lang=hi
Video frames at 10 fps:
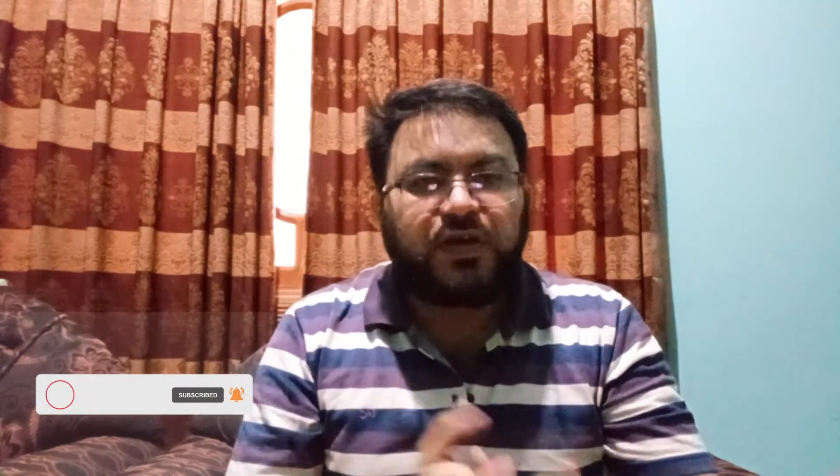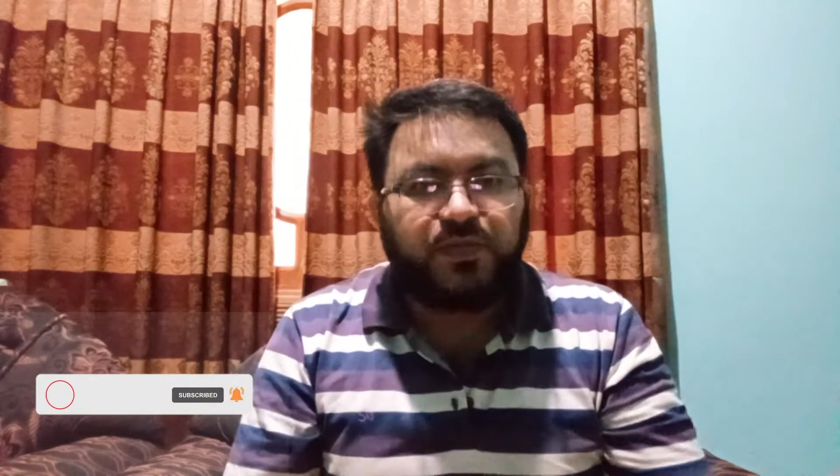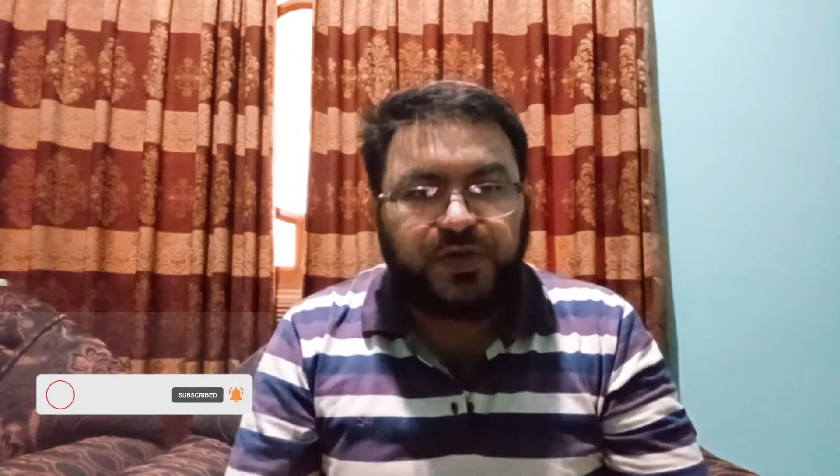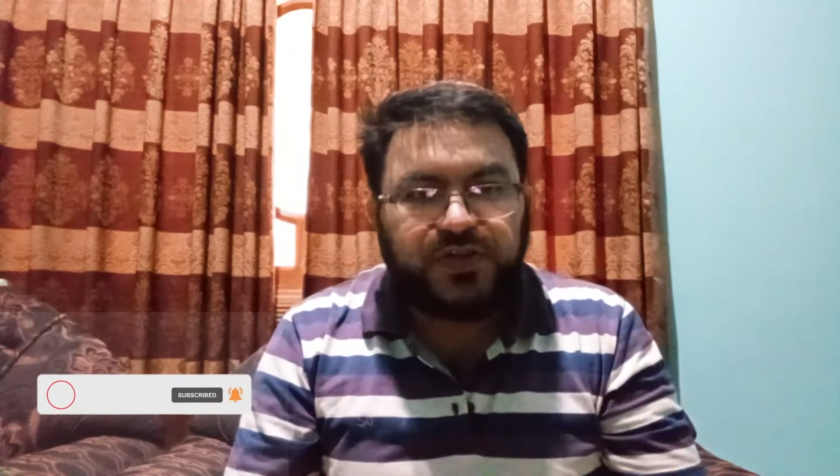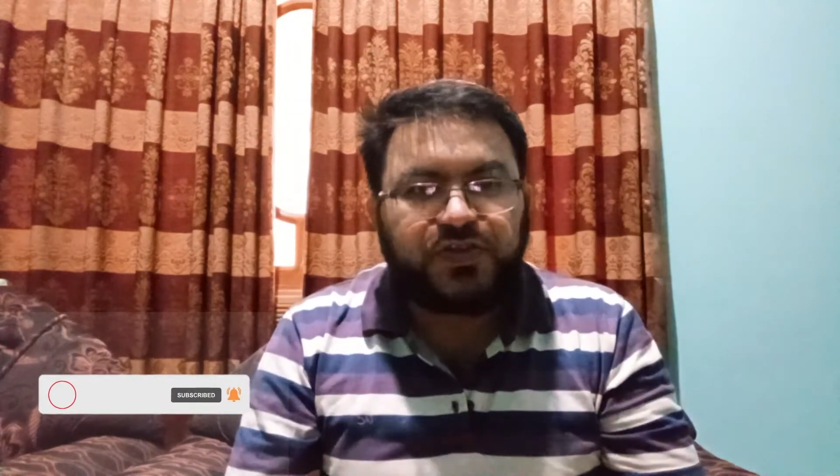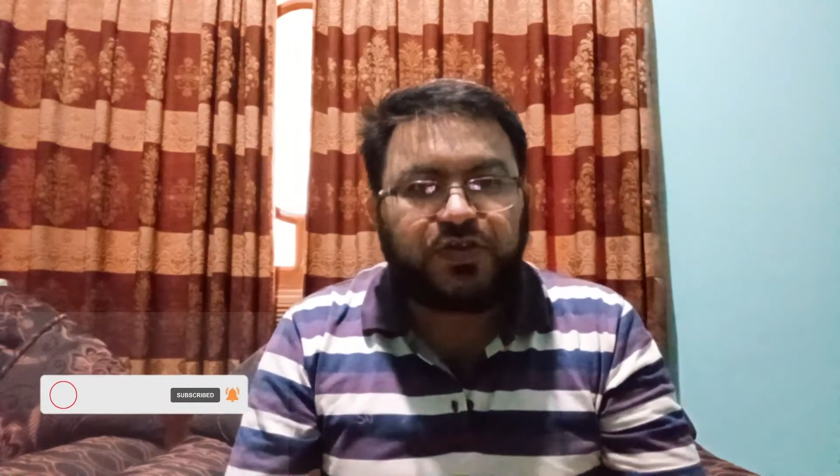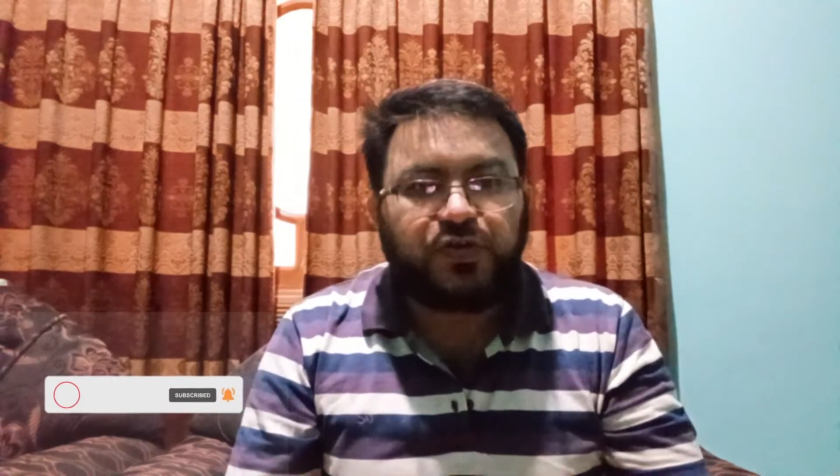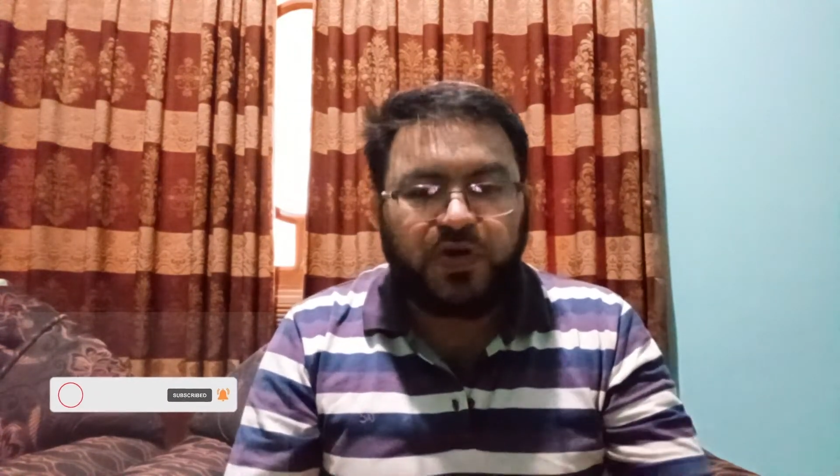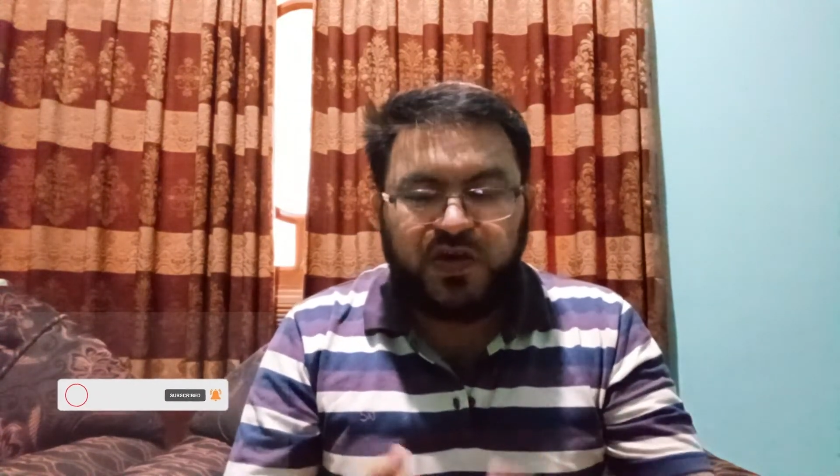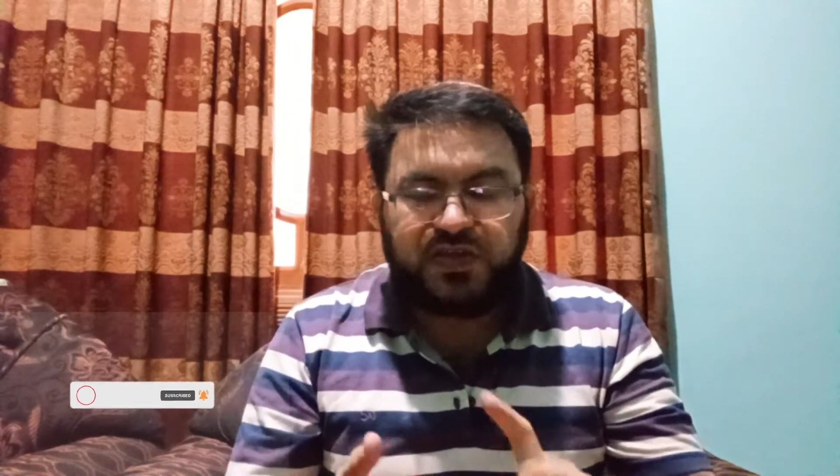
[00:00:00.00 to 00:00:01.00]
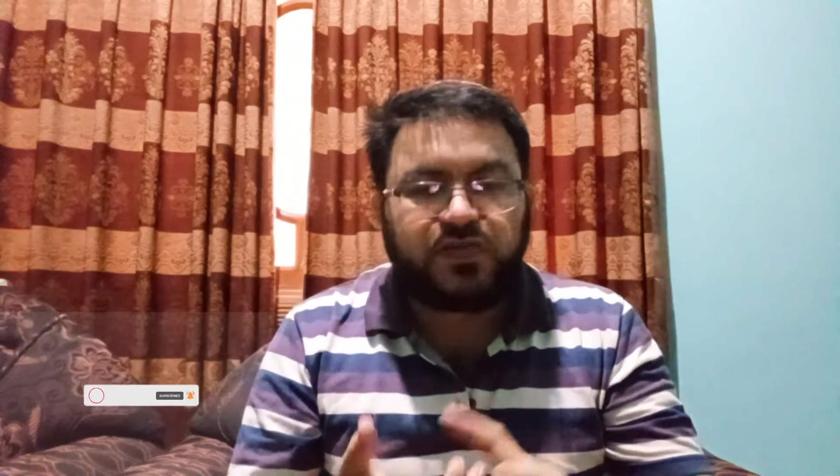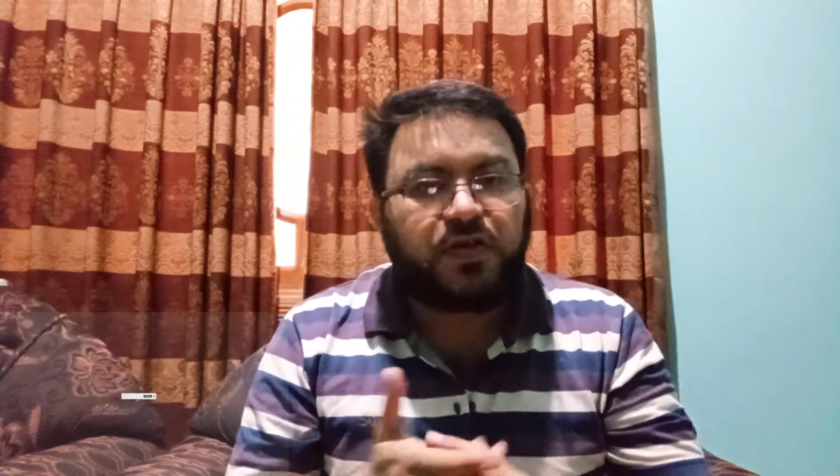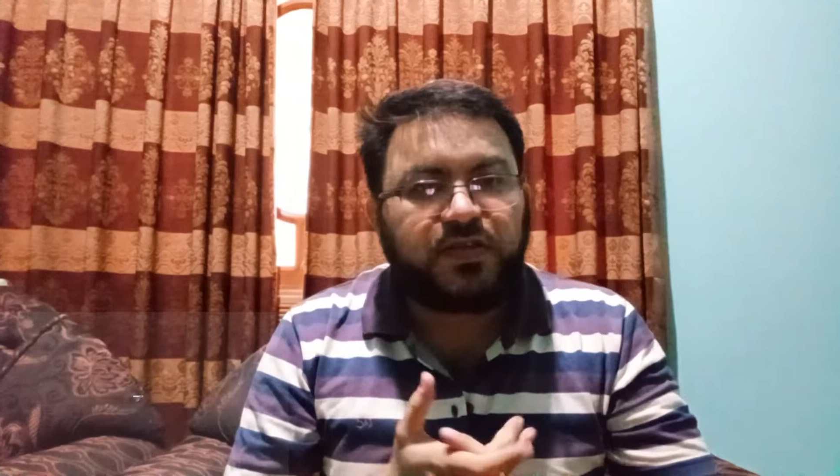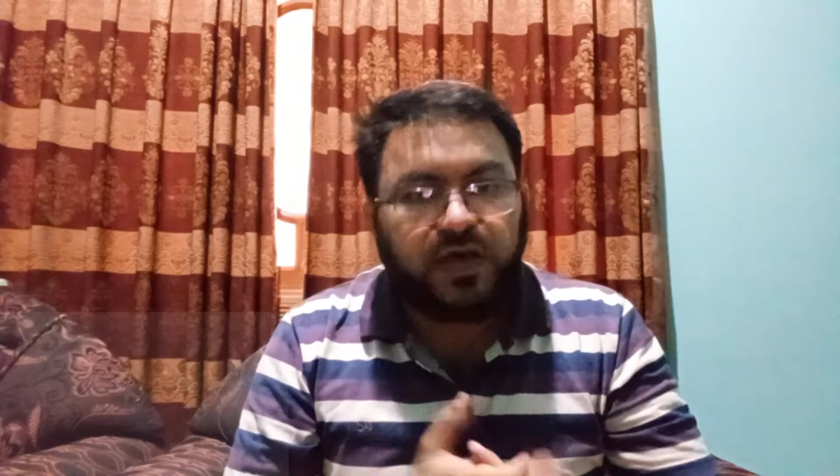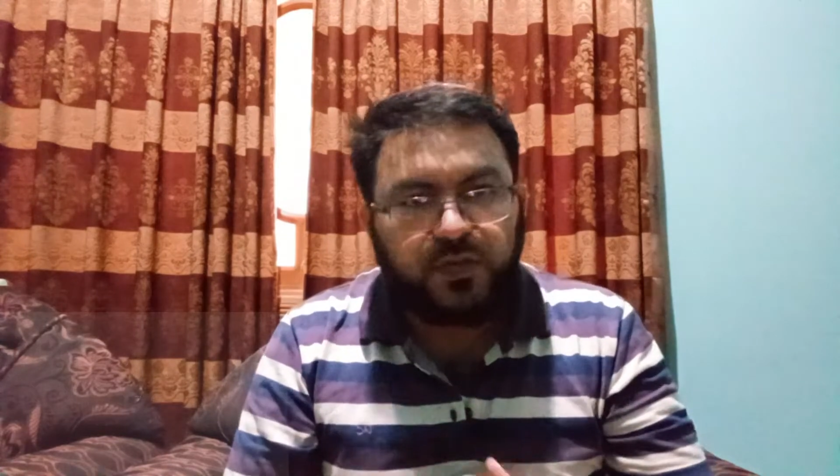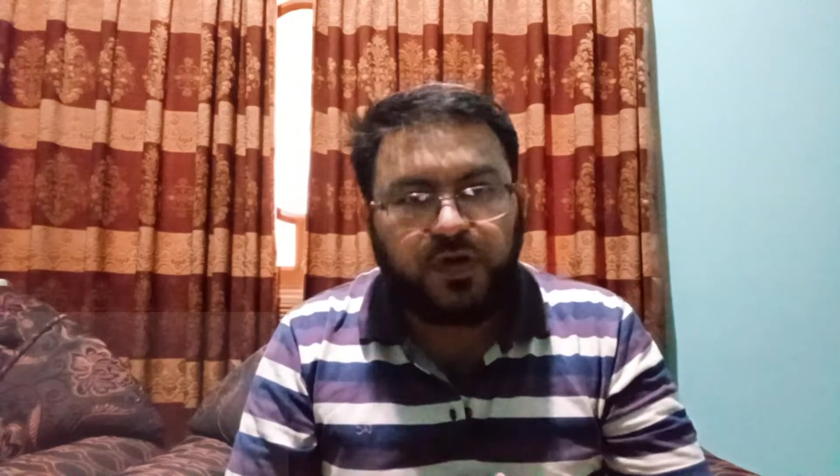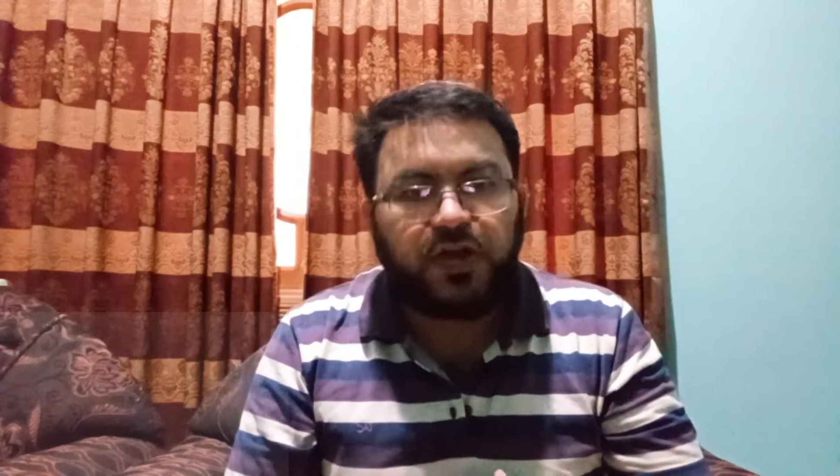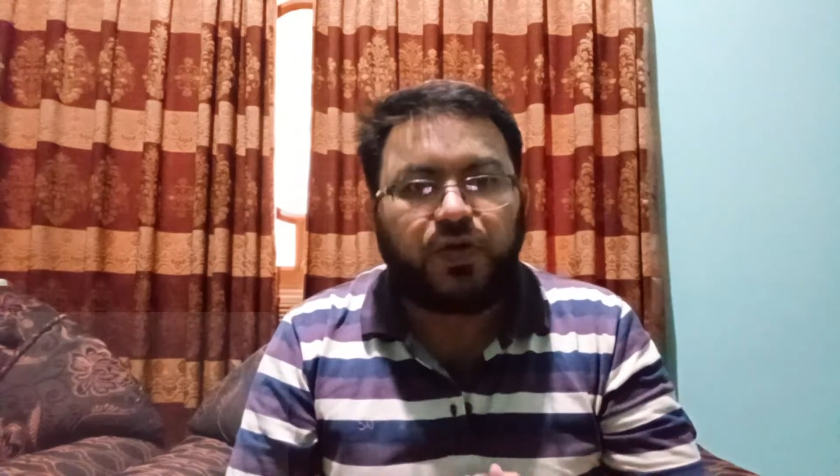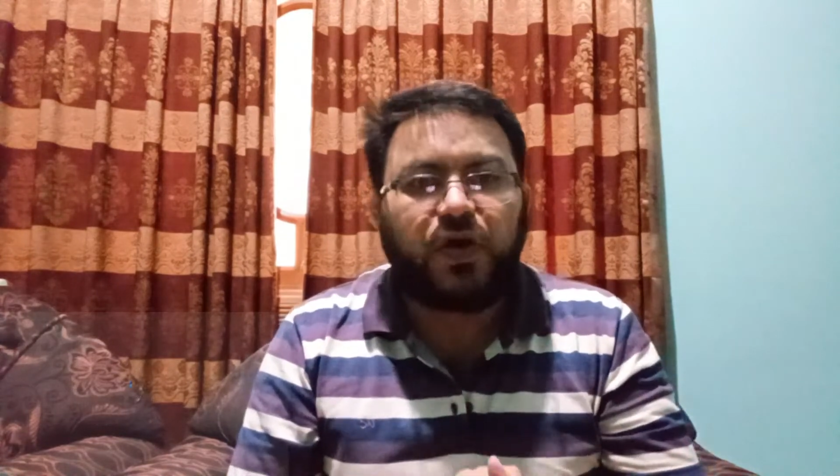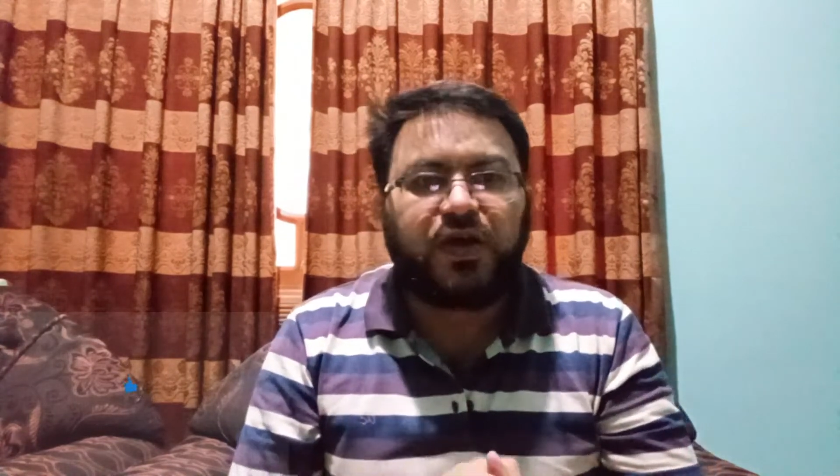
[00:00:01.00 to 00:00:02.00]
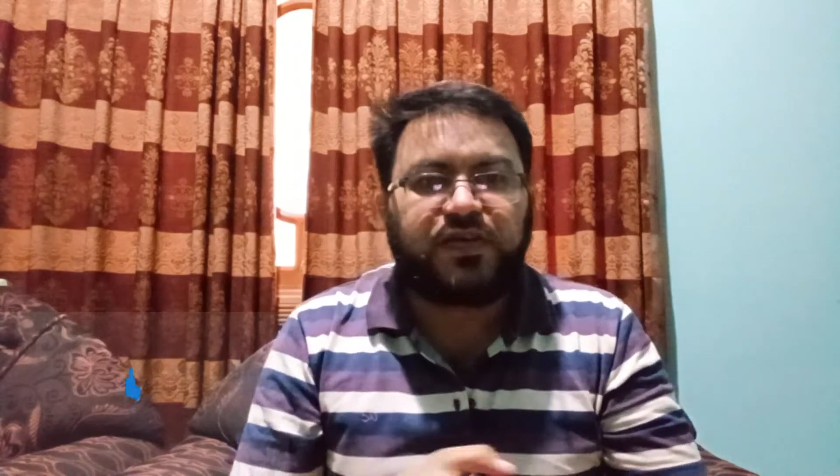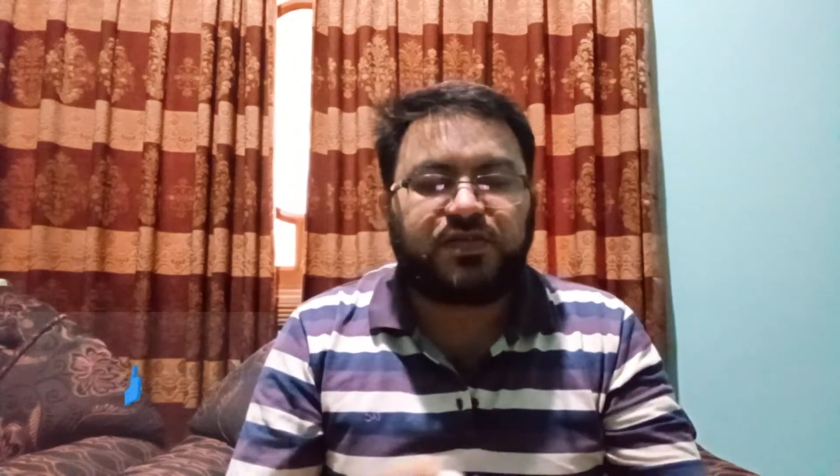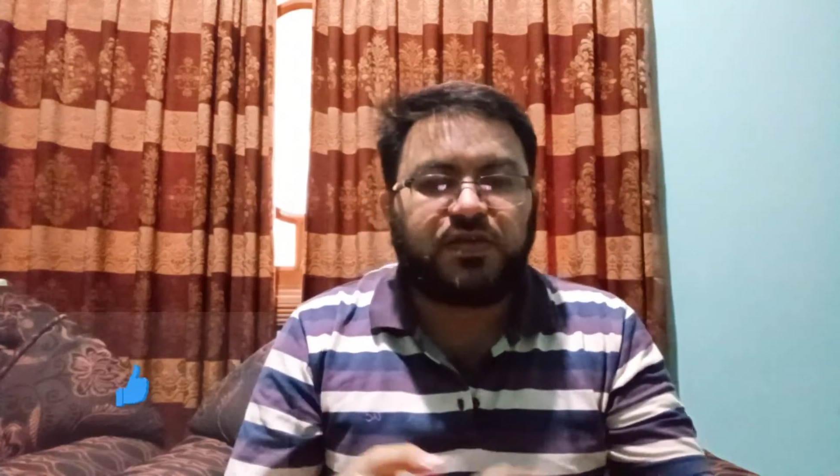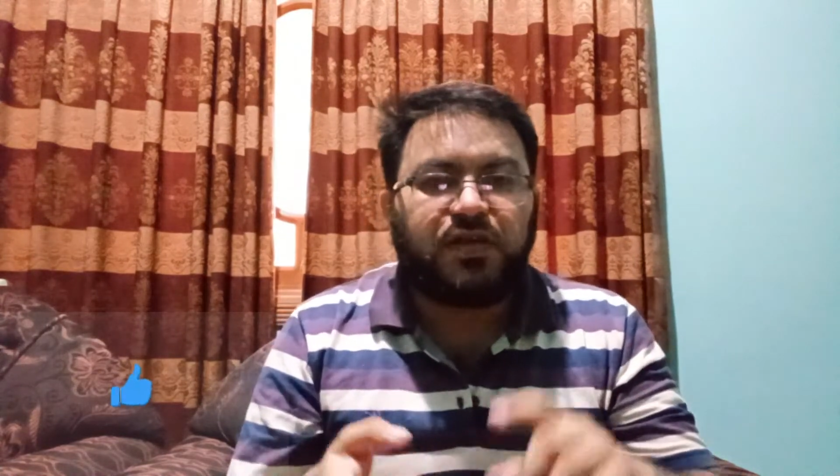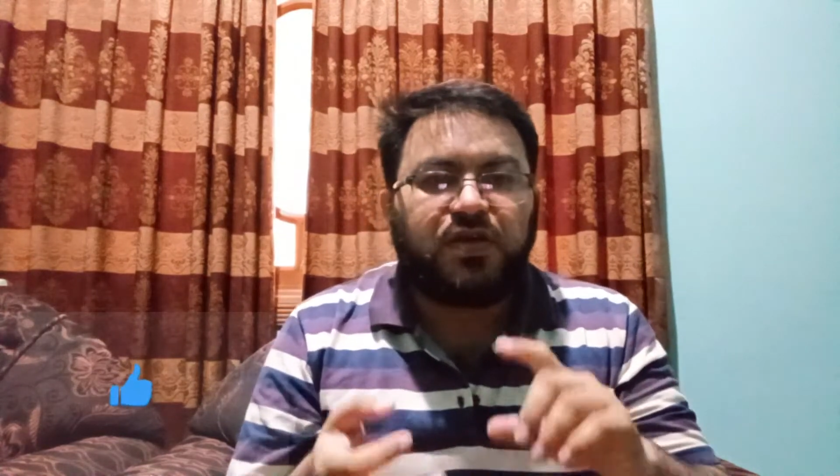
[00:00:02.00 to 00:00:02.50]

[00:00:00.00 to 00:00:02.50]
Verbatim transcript: टम्परेचर नॉइस थर्मल नॉइस